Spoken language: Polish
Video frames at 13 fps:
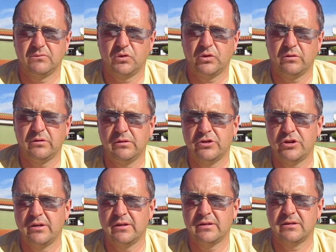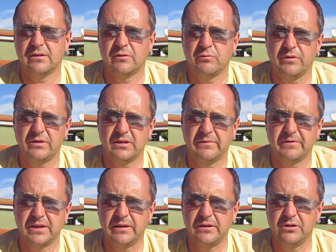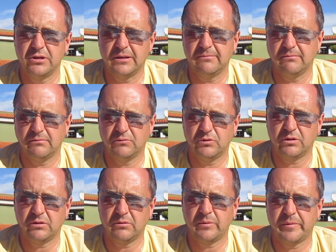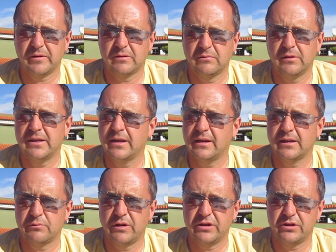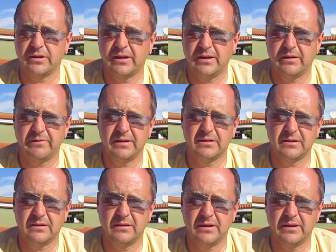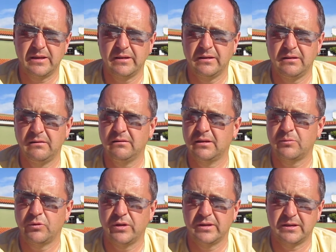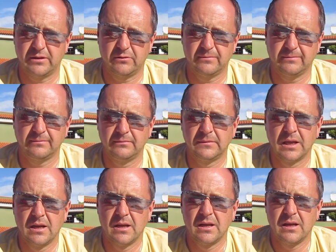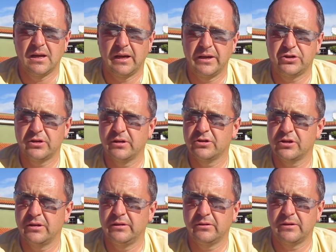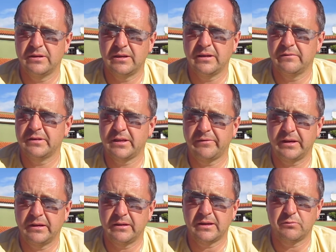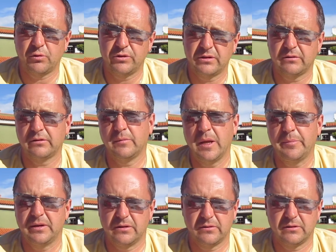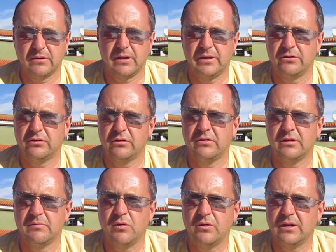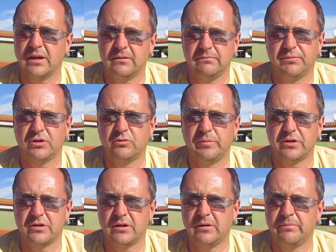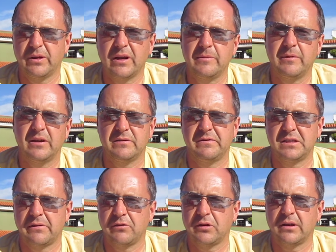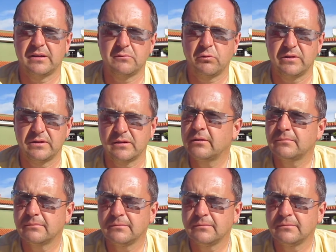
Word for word: To jeżeli jest słońce w zenicie, to po prostu energia słoneczna daje najwięcej energii temu jedzeniu. A jeszcze jeżeli to jedzenie jest wystawiane na słońce, to tym lepiej, drodzy kochani. Czy to jest mąka, przed upieczeniem chleba jest wystawiona na słońce,